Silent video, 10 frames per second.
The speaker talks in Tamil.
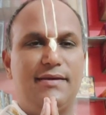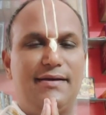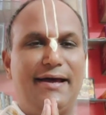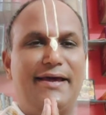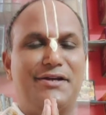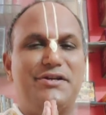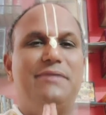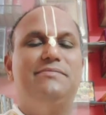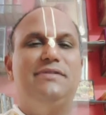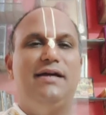ஹரே கிருஷ்ணா
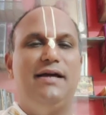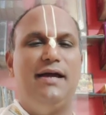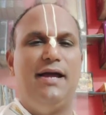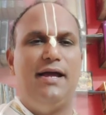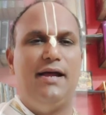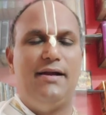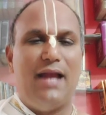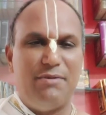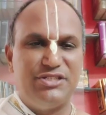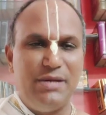
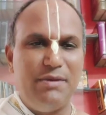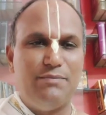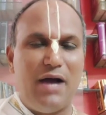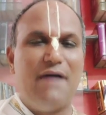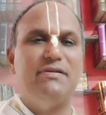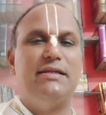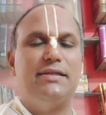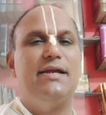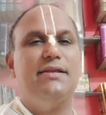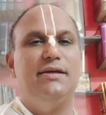நாம் ஸ்ரீமத்
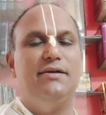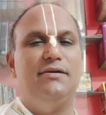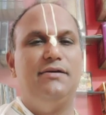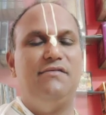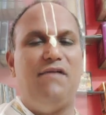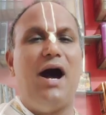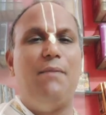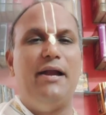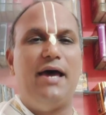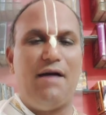பாகவதத்திலிருந்து
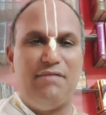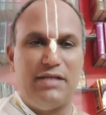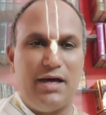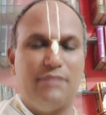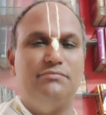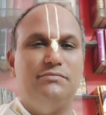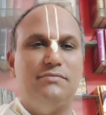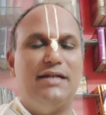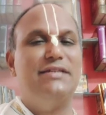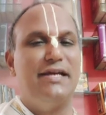வாமன அவதாரம்
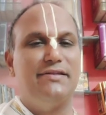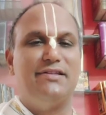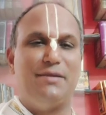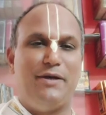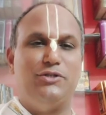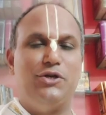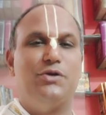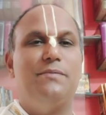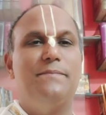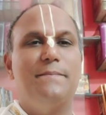அந்த சரித்திரத்தை
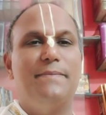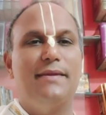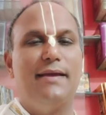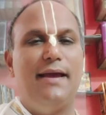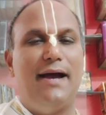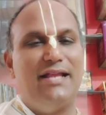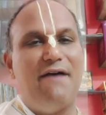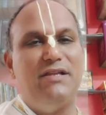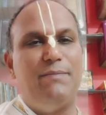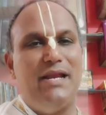பார்த்துட்ருக்கோம்
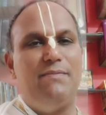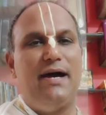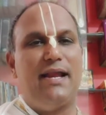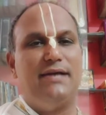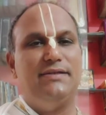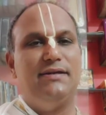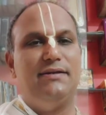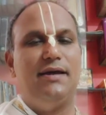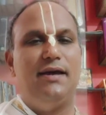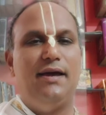அதாவது பலி மகாராஜன்
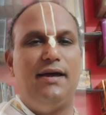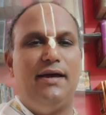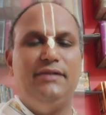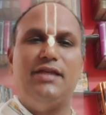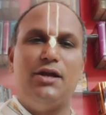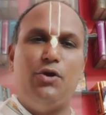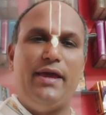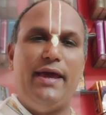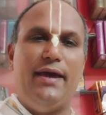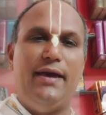
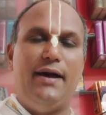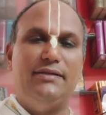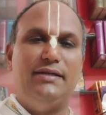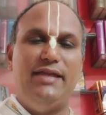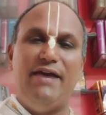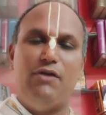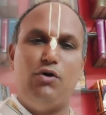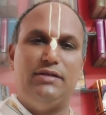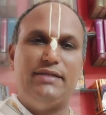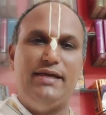இந்திரனுடைய அந்த
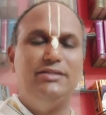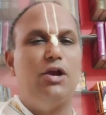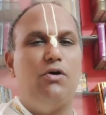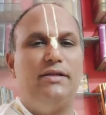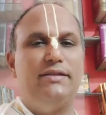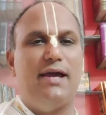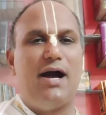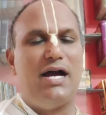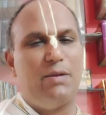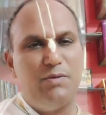தேவலோகத்தை இந்திரலோகத்தை
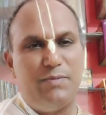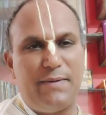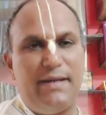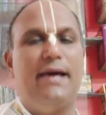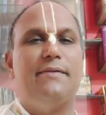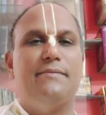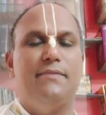ஆக்கிரமிப்பு பண்ணார்